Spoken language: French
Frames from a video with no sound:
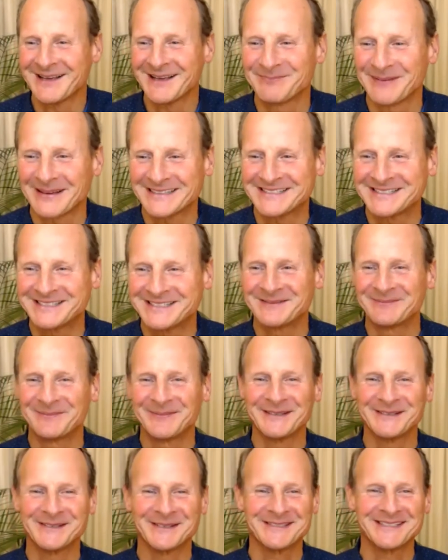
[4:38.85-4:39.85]
à
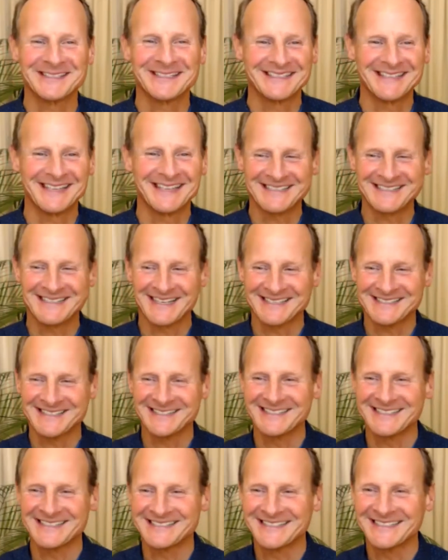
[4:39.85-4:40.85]
participer dans cet
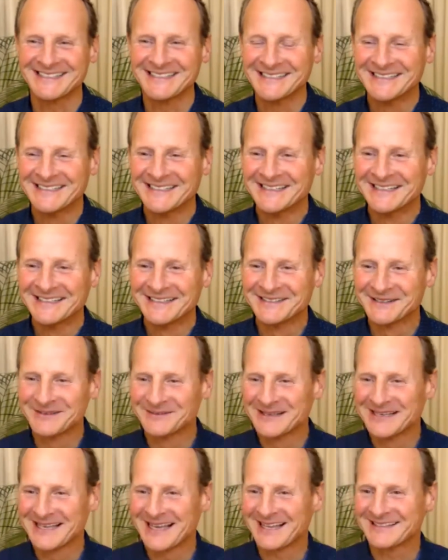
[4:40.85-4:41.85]
exercice.
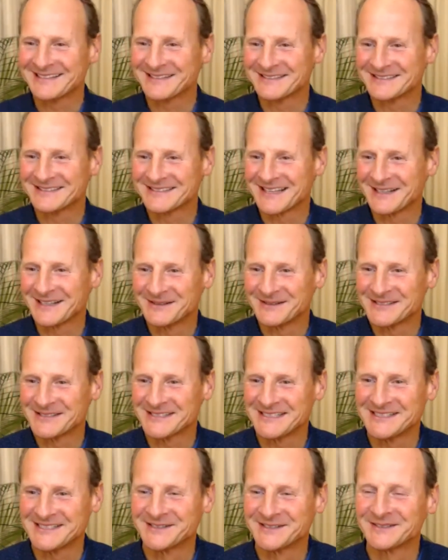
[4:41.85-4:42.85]
Non, mais ah,
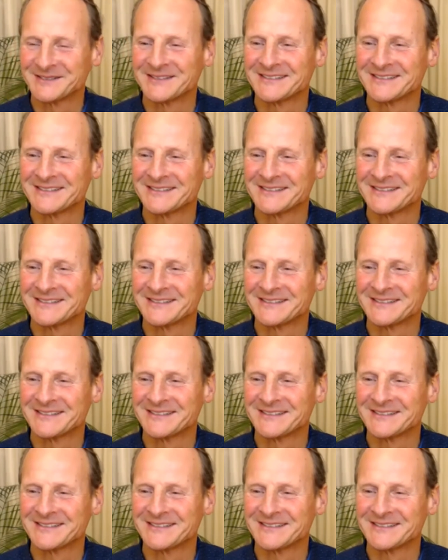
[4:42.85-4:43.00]
j'hallucine,